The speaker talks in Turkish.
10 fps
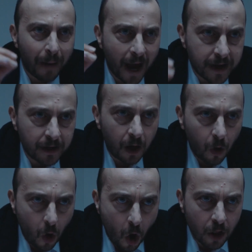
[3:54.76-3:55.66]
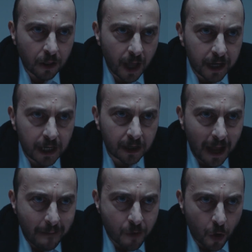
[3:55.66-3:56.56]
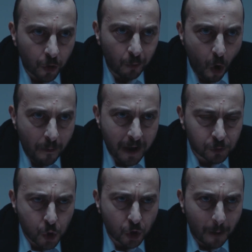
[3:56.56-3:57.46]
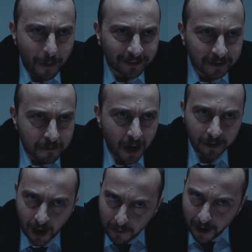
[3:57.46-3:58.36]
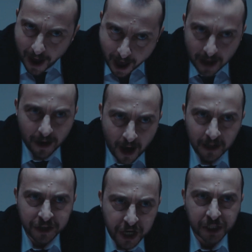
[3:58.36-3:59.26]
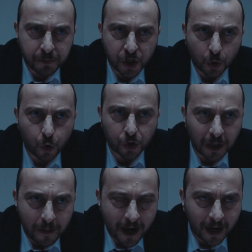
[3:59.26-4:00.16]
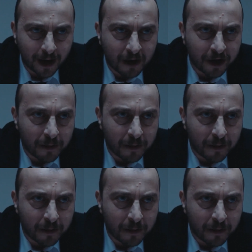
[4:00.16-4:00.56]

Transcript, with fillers: Ben onunla ilgilenmiyorum. O mevzuyu kapattım ben ama her an geçmişi kurcalamaya karar